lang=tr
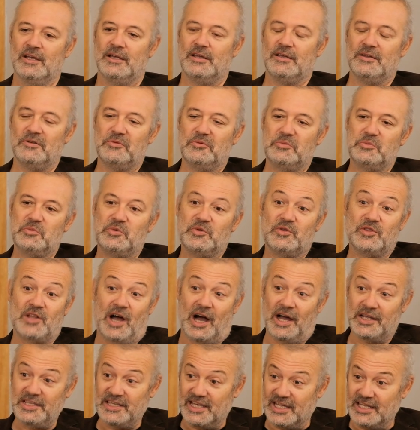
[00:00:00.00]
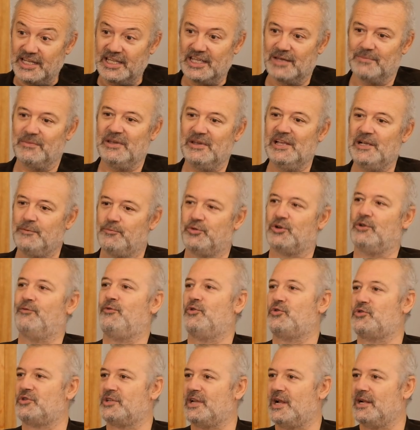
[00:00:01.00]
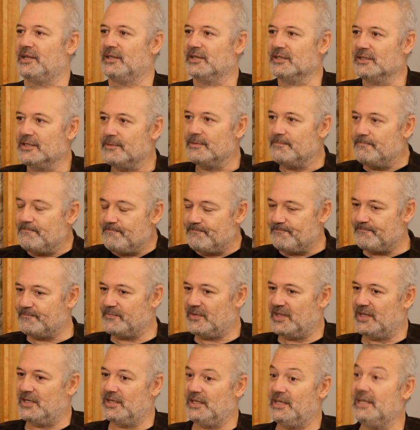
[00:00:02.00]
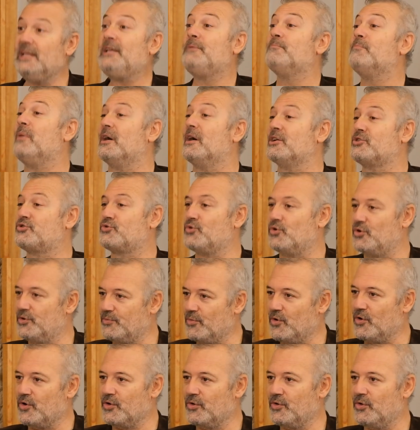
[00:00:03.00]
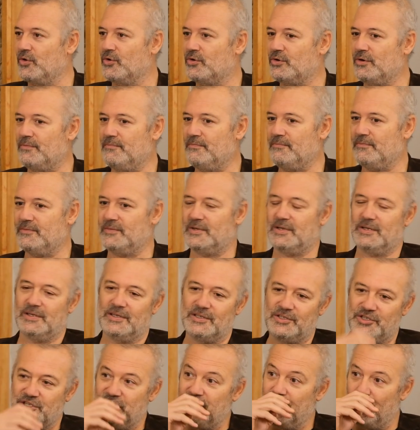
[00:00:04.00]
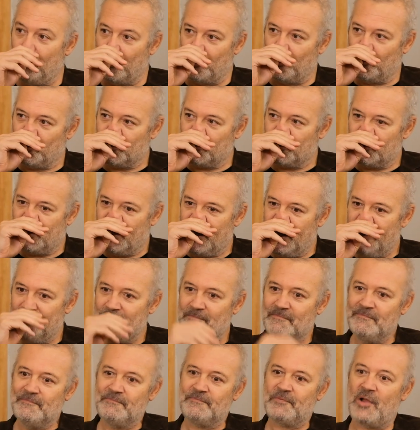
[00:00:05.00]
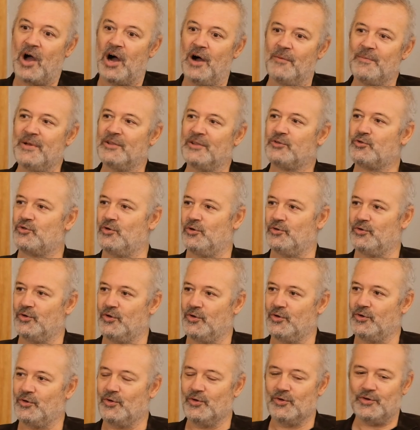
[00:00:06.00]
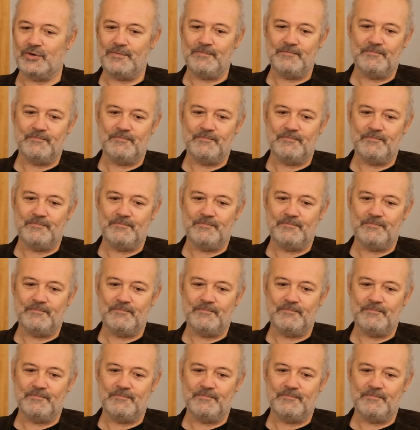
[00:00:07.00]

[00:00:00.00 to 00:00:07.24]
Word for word: Ee, daha yeniyim. ilk profesyonel yılım. Ee, ilk başrolümü oynuyorum. Çiloroz'da Ahmet rolünü oynuyorum.